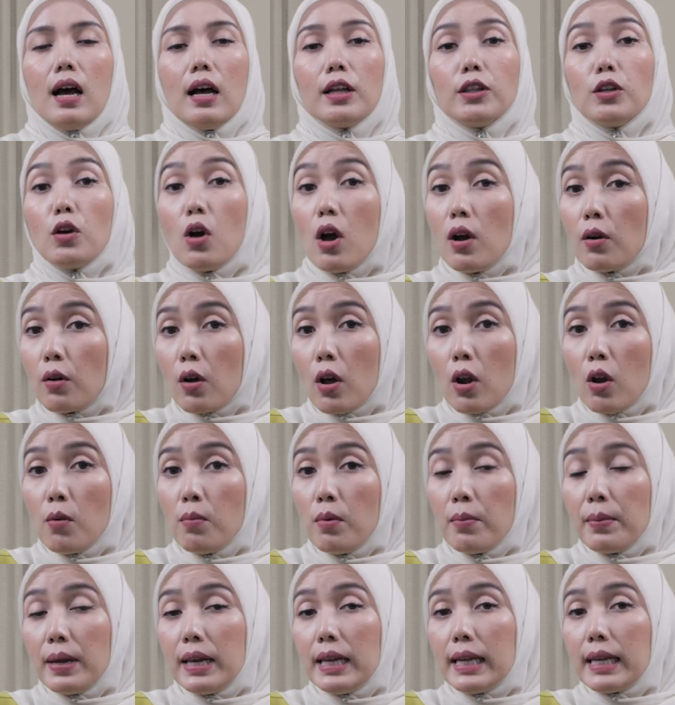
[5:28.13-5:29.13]
Atau kalau
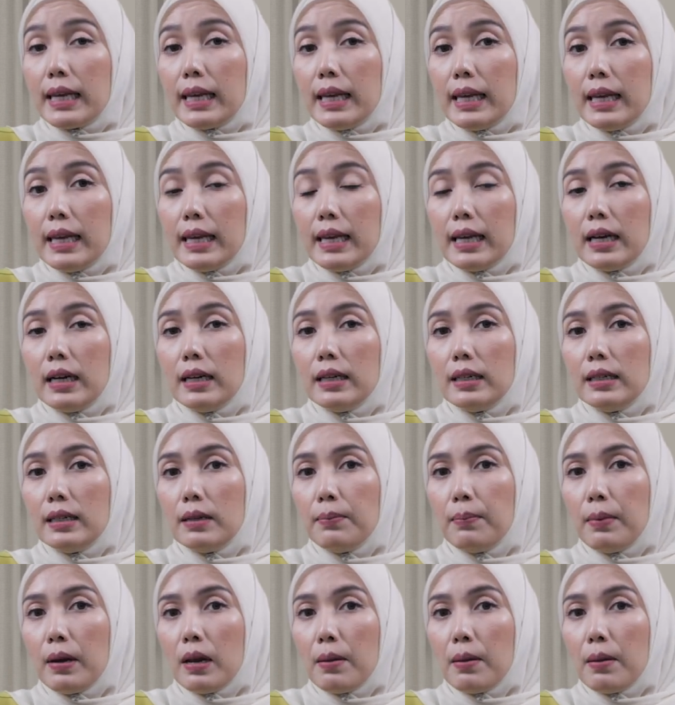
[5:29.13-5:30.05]
memiliki uh,